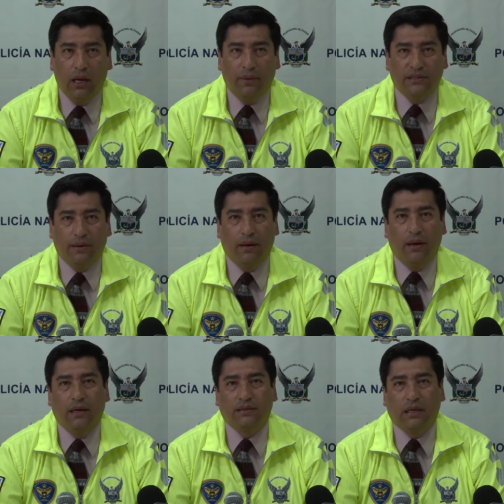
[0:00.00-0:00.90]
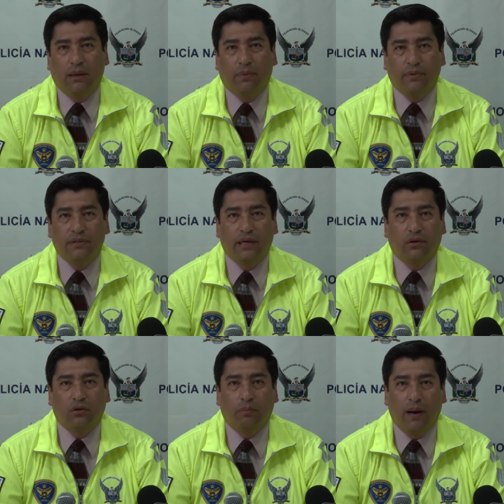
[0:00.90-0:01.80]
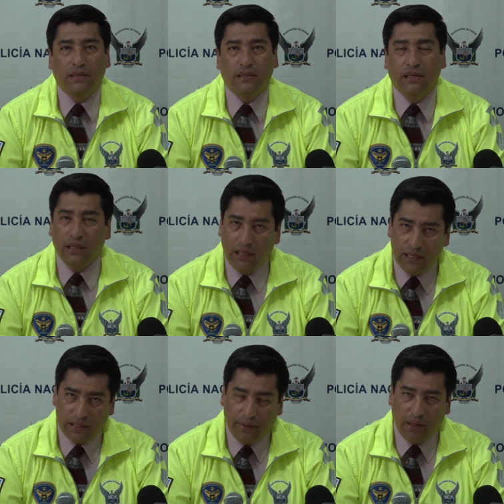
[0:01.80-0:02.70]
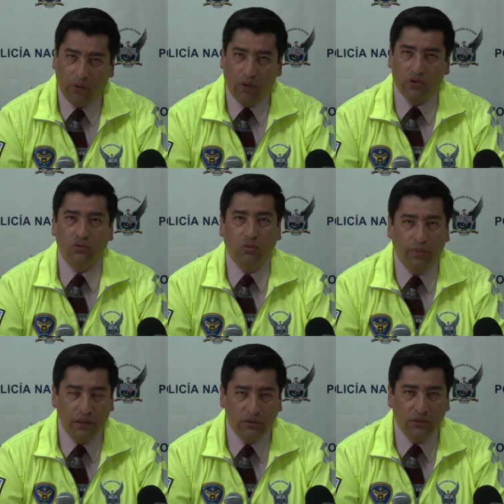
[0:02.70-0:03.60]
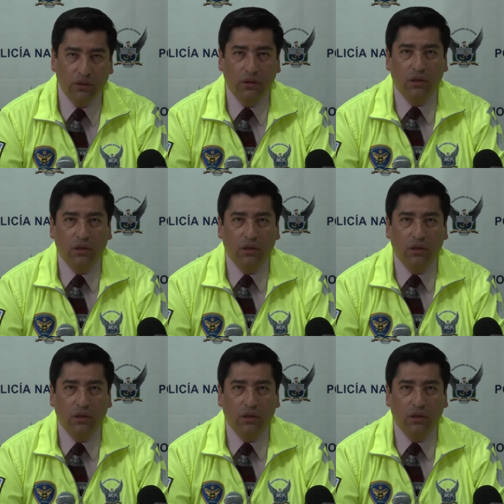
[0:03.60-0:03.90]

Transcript: avanzaba hasta la provincia de Cotopaxi, ingresaba al Ecuador, Sucumbíos,